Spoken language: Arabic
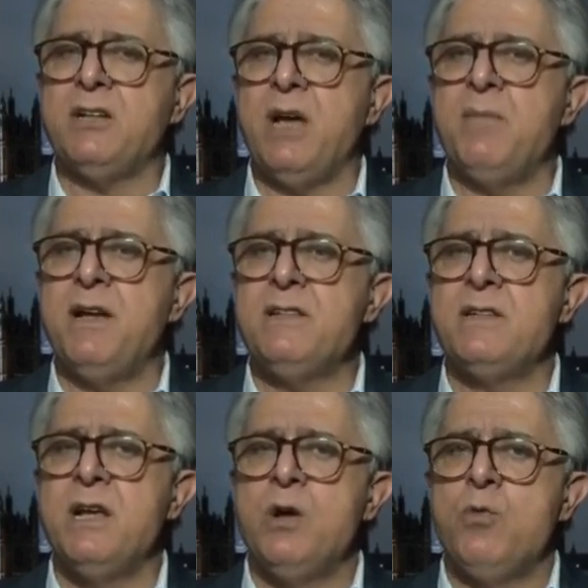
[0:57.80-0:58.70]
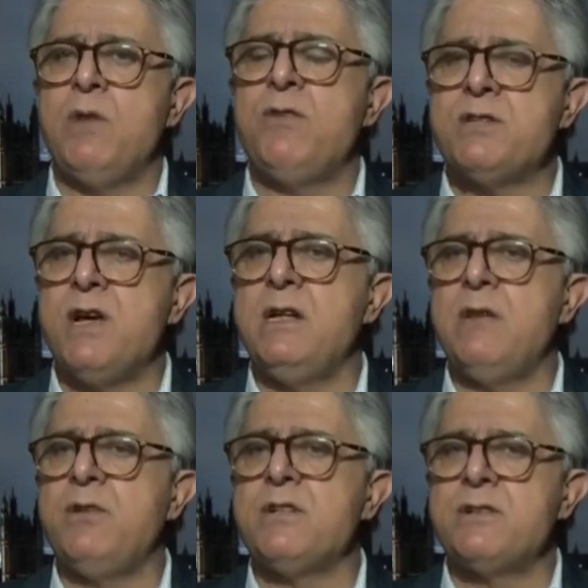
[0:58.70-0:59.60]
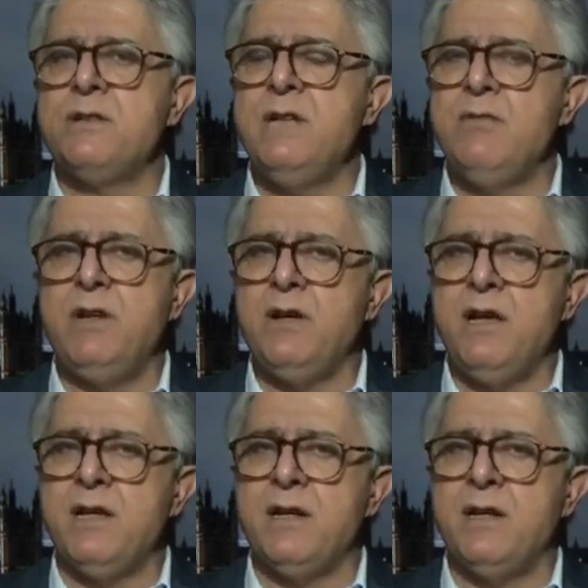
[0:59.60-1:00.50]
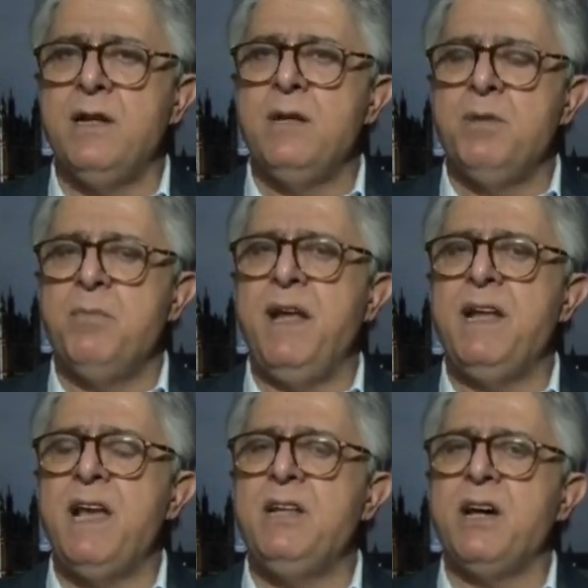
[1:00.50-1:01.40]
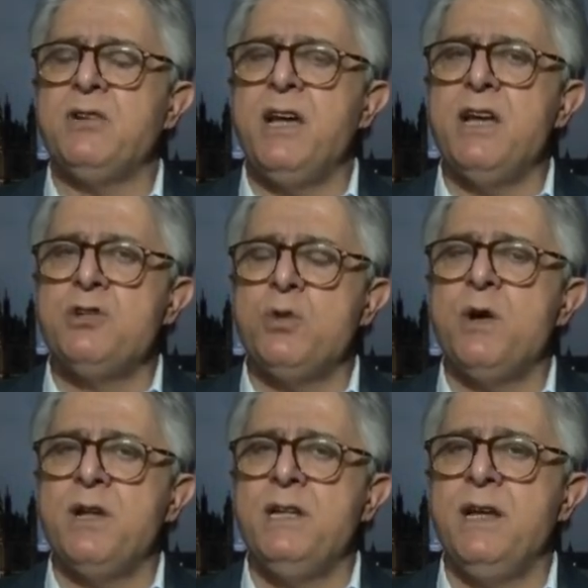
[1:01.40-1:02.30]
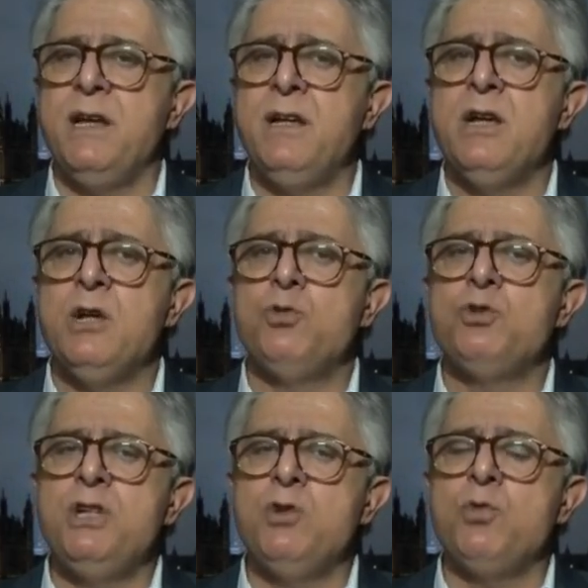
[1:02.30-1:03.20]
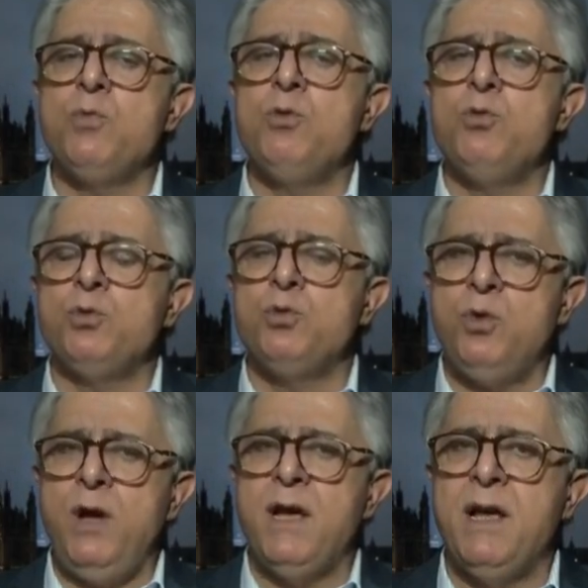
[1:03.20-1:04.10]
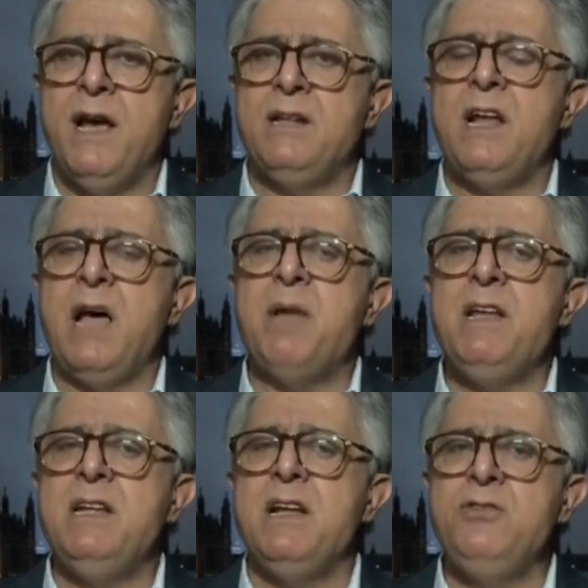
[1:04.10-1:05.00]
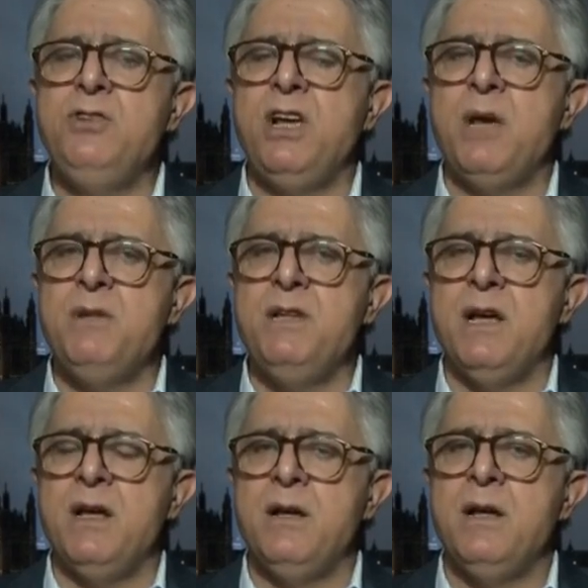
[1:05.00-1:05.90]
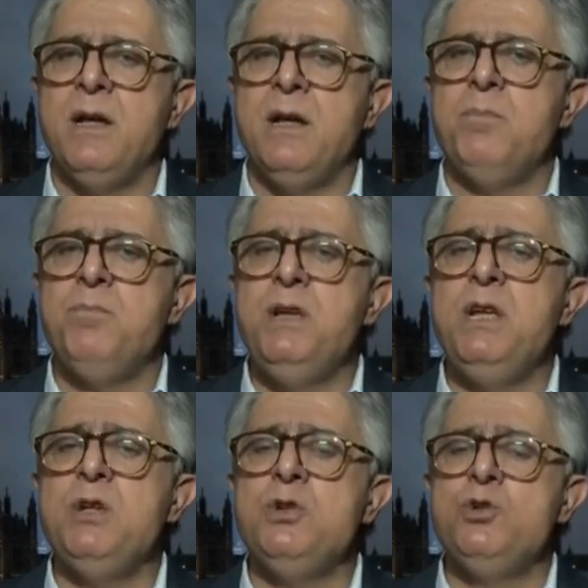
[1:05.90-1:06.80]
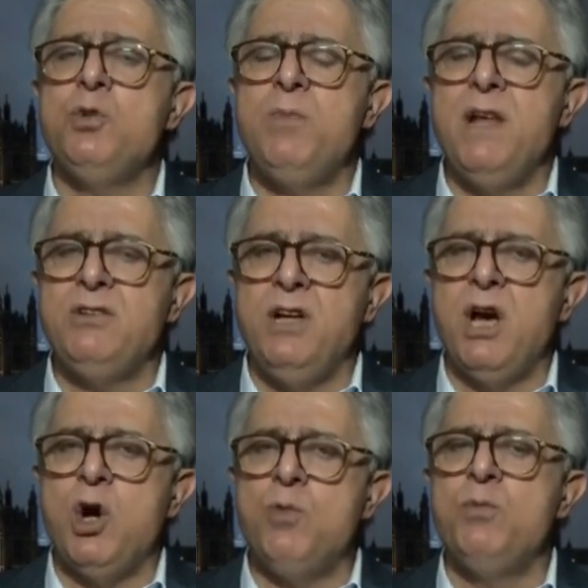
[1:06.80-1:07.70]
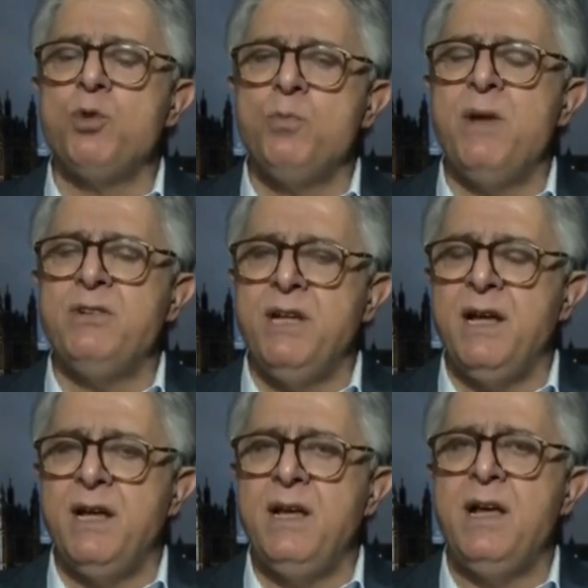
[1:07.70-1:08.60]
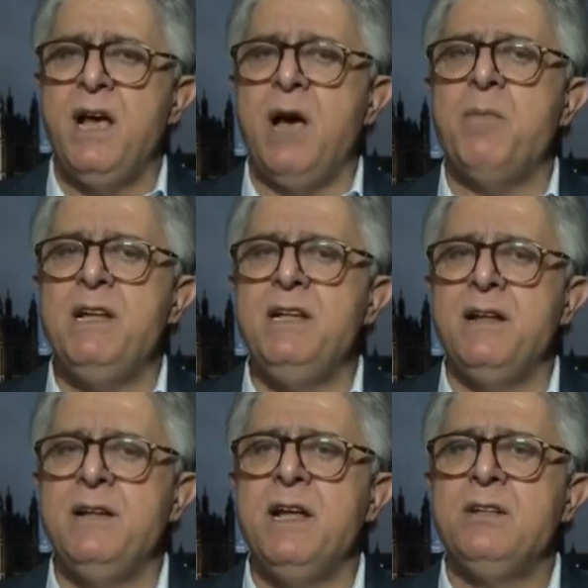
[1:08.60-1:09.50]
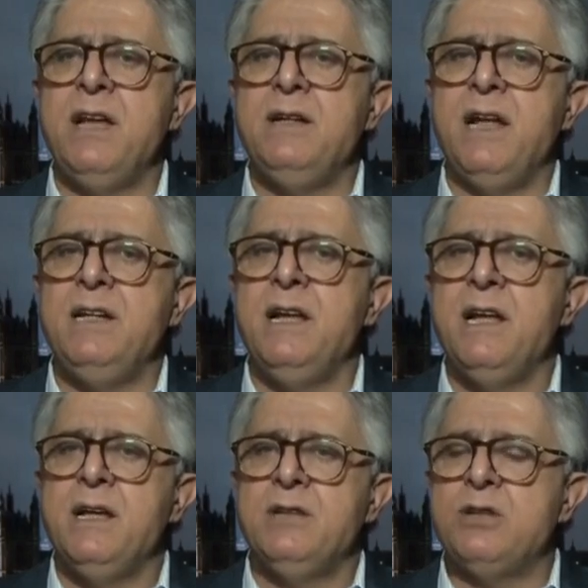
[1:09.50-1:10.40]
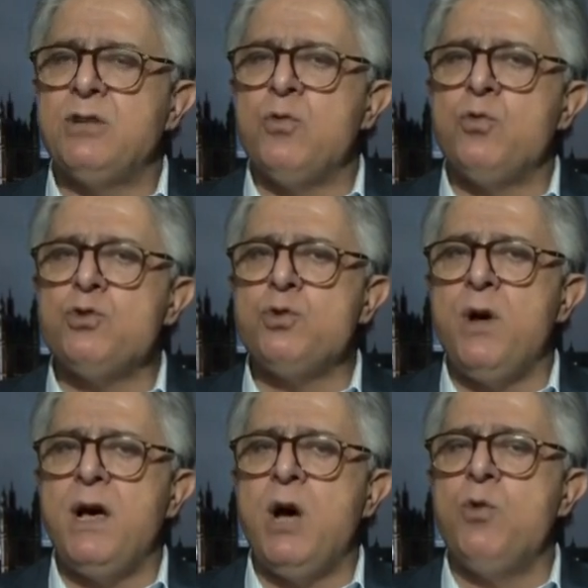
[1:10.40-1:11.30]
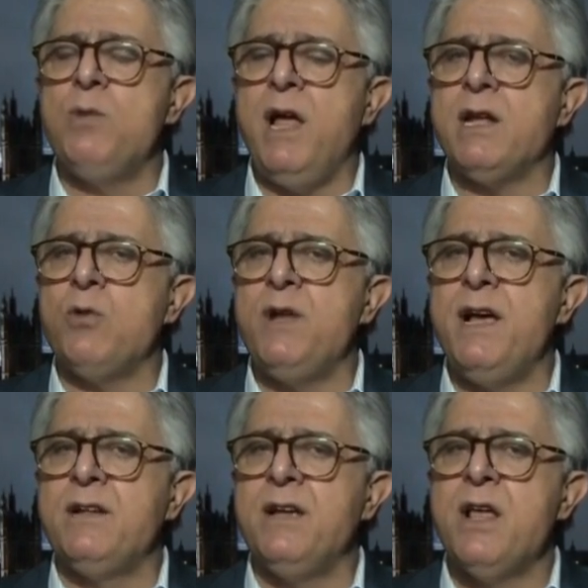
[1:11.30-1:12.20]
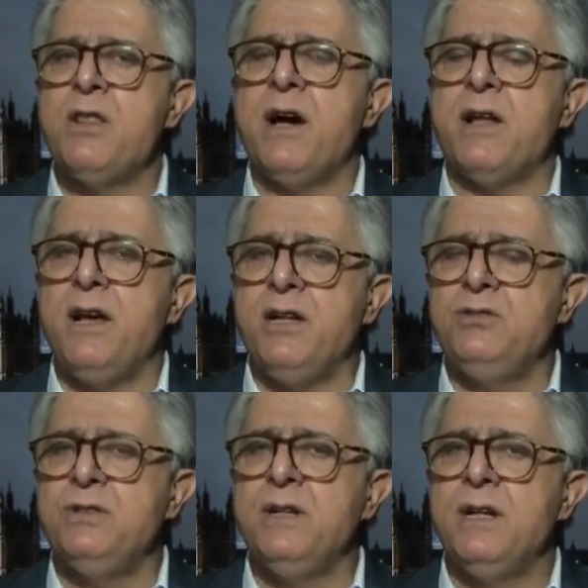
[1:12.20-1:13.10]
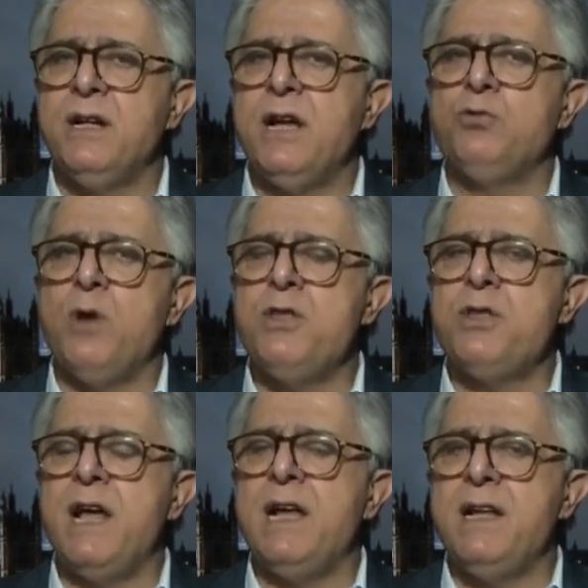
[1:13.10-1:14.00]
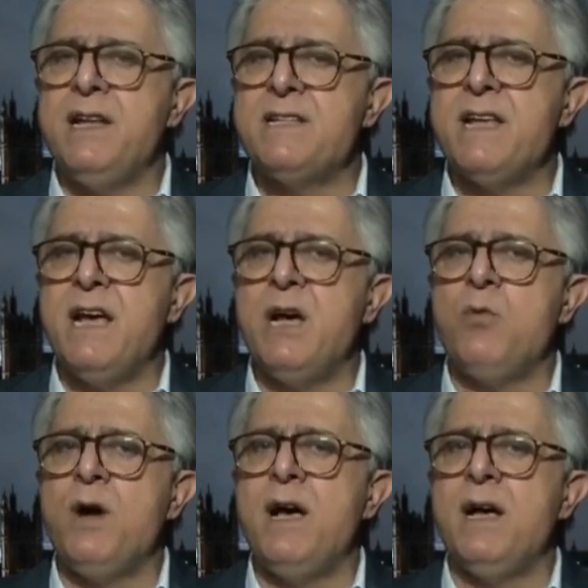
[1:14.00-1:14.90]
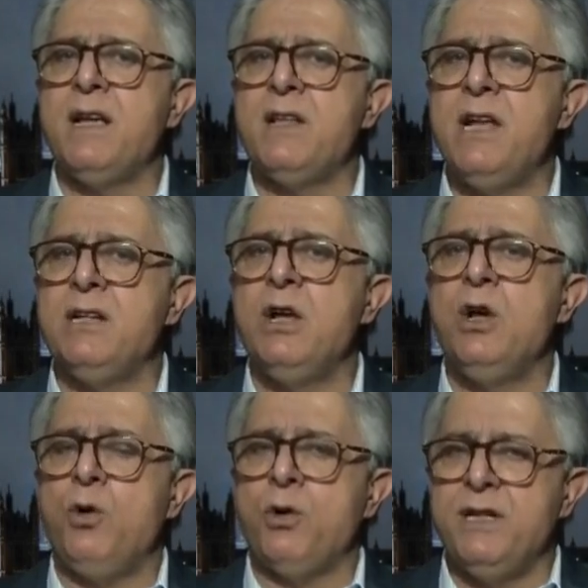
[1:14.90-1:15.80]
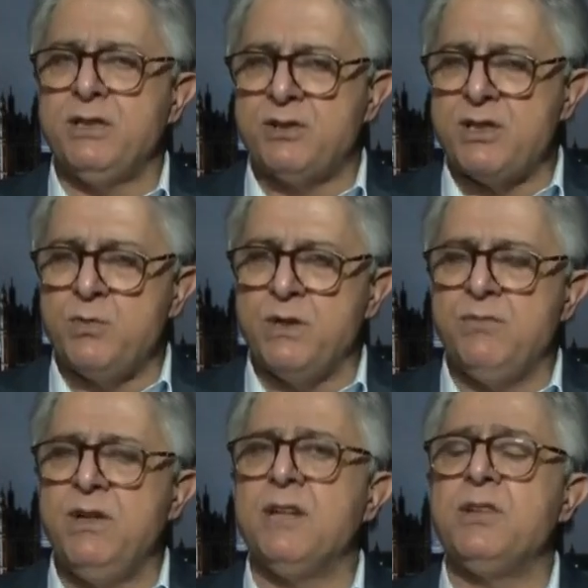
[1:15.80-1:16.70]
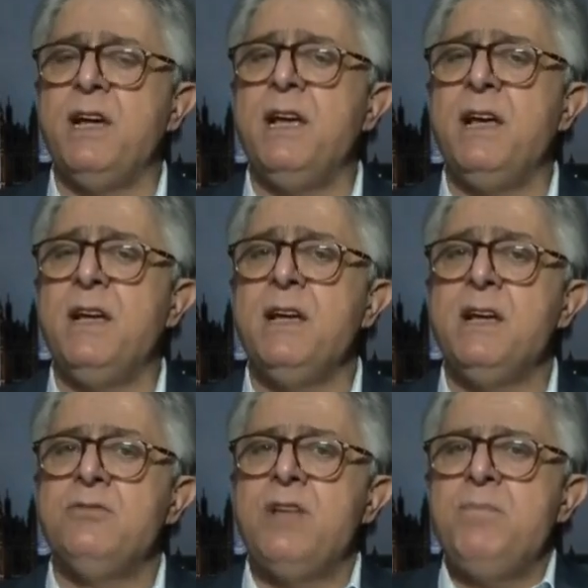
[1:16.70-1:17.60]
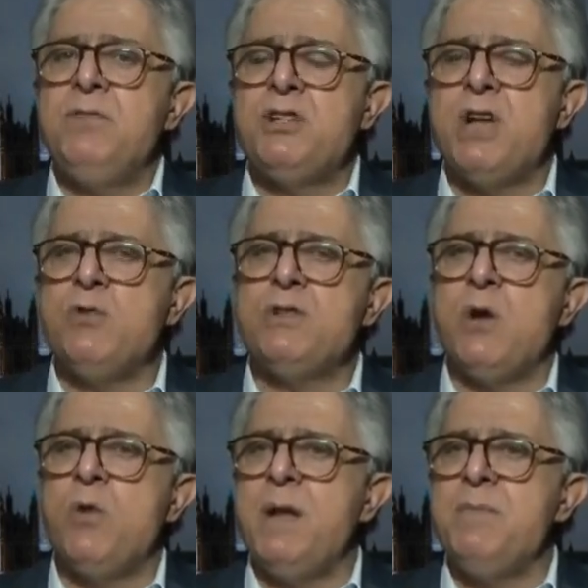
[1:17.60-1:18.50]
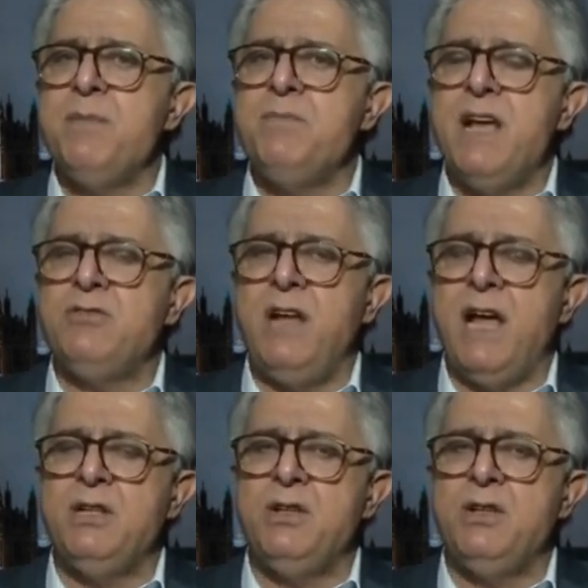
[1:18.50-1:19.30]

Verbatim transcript: حماس والفصائل الفلسطينية في القاهرة بمعنى هذه قضايا جوهرية تشير بوضوح أن العملية الانتخابية آه، بجملتها أو برمتها عمليا يعني تنقصها أو بالاحرى هناك ثغرات قد تؤثر على النزاهة وكذلك حرية التصويت في قضايا تم تجاوزها ولم يأتي الحديث